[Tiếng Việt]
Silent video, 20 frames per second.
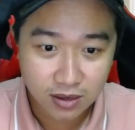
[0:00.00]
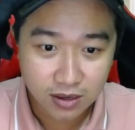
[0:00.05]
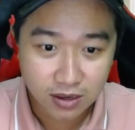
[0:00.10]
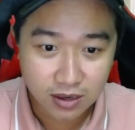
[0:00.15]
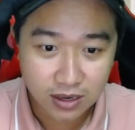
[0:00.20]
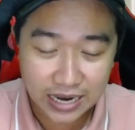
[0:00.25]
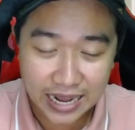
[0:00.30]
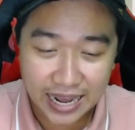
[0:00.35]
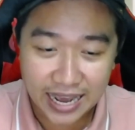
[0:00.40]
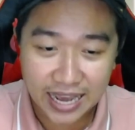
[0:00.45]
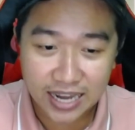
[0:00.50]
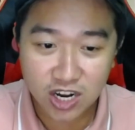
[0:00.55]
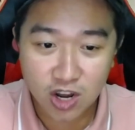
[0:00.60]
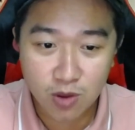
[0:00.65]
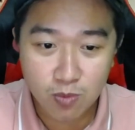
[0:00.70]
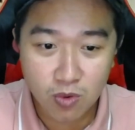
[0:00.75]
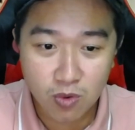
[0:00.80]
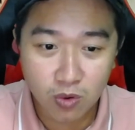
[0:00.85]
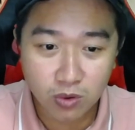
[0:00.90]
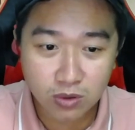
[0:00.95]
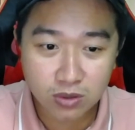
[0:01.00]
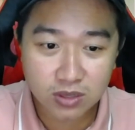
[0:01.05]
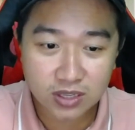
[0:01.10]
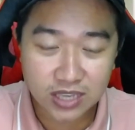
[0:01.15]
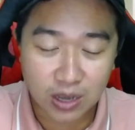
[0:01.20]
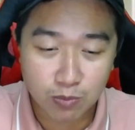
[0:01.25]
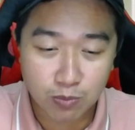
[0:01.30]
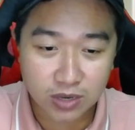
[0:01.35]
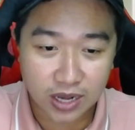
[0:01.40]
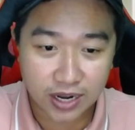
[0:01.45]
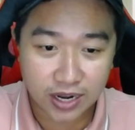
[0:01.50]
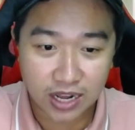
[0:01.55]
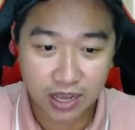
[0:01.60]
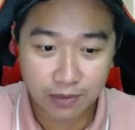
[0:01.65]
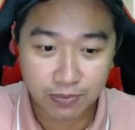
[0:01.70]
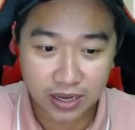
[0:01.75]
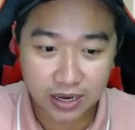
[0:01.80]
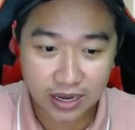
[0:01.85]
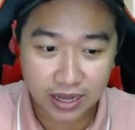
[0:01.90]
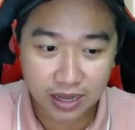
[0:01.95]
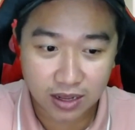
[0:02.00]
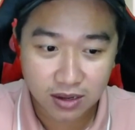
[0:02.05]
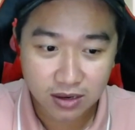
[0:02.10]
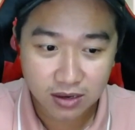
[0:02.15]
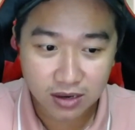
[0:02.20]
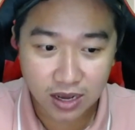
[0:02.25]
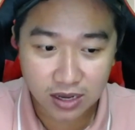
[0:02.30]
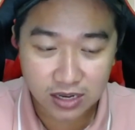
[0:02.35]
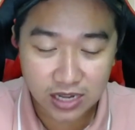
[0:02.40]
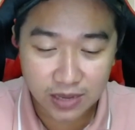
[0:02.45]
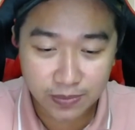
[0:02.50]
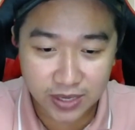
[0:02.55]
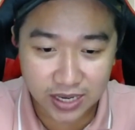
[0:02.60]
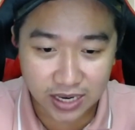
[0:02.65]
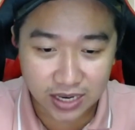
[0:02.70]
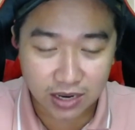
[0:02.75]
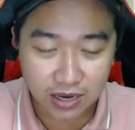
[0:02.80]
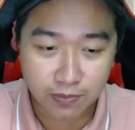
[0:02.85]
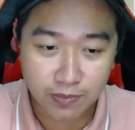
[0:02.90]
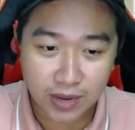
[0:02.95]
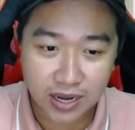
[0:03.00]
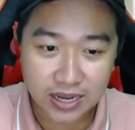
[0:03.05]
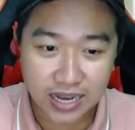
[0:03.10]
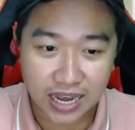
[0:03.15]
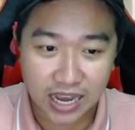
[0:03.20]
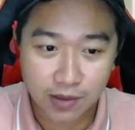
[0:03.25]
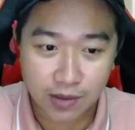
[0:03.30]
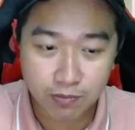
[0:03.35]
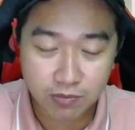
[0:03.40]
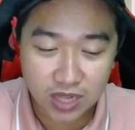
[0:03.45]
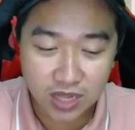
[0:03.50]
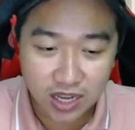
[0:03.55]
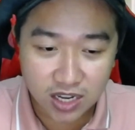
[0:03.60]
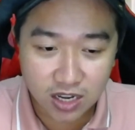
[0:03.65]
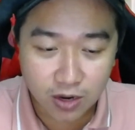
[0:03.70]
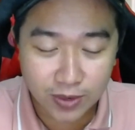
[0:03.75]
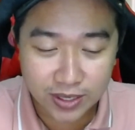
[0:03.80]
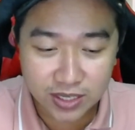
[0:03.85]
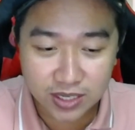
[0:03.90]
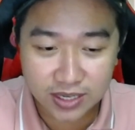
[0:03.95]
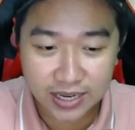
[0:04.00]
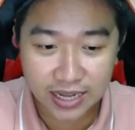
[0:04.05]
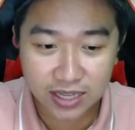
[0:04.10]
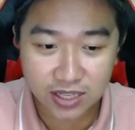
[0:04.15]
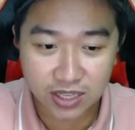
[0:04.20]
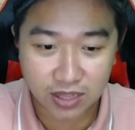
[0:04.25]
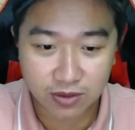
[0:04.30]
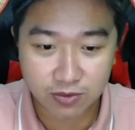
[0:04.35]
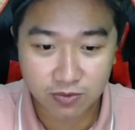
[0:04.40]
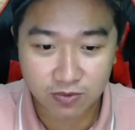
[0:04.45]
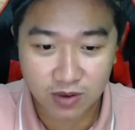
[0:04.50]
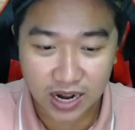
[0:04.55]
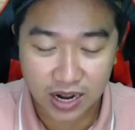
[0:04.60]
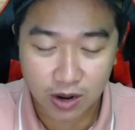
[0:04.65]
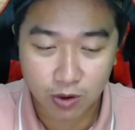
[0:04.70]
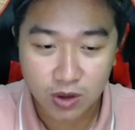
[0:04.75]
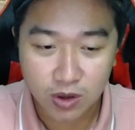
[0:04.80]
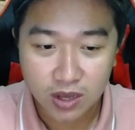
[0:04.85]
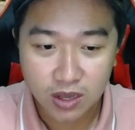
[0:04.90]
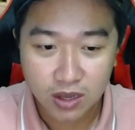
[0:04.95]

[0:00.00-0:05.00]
là nó muốn trong thời điểm này nè thời điểm rất là mẫn cảm để cơ quan chức năng nhìn vào